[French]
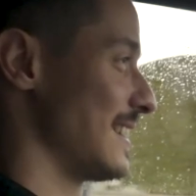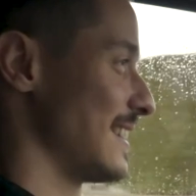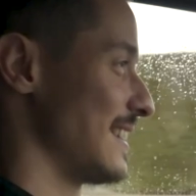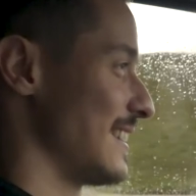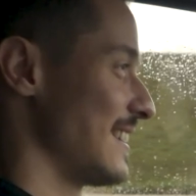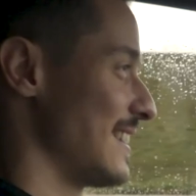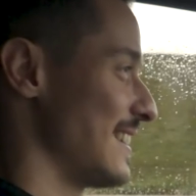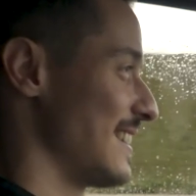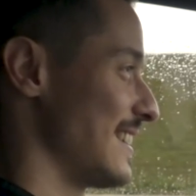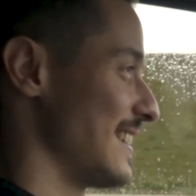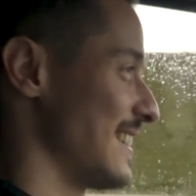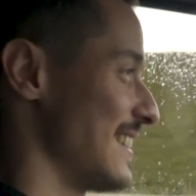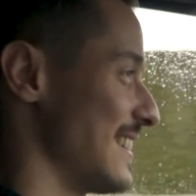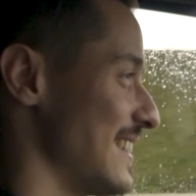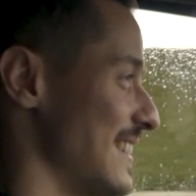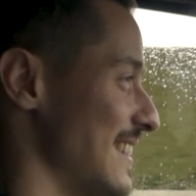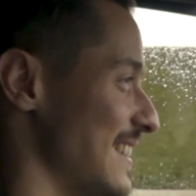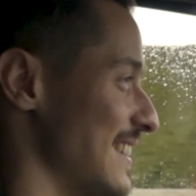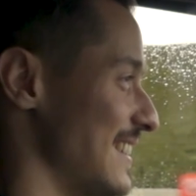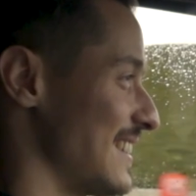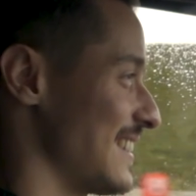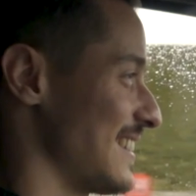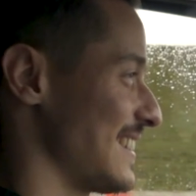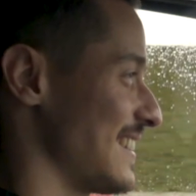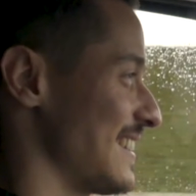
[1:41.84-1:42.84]
livraison à
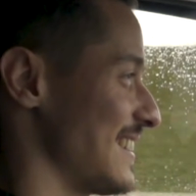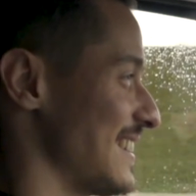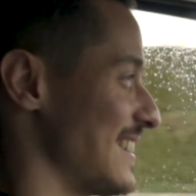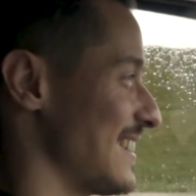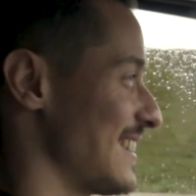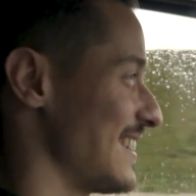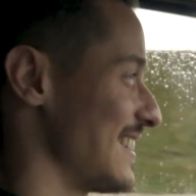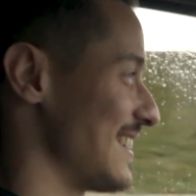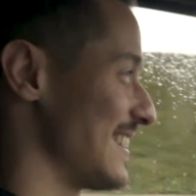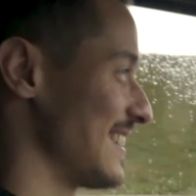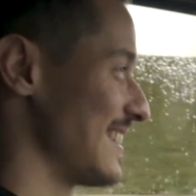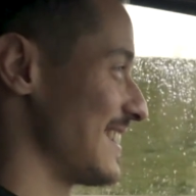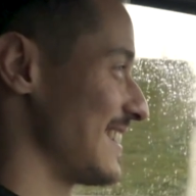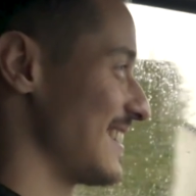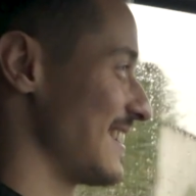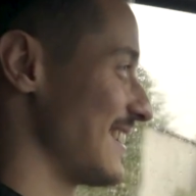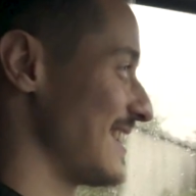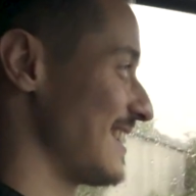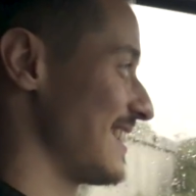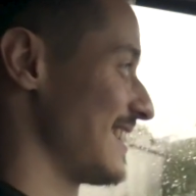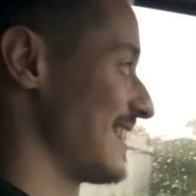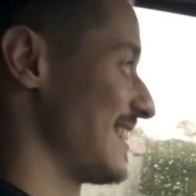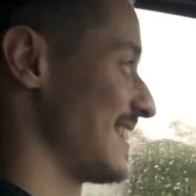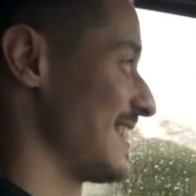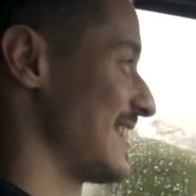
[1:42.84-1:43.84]
domicile. Et d'ici
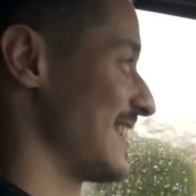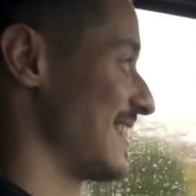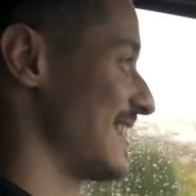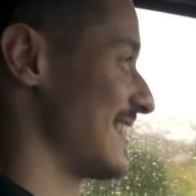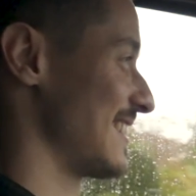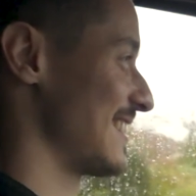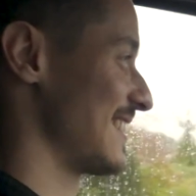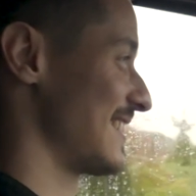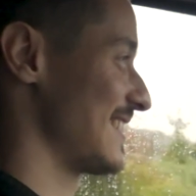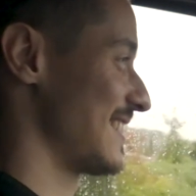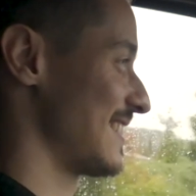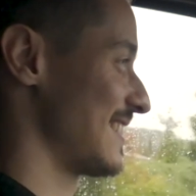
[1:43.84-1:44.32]
2020,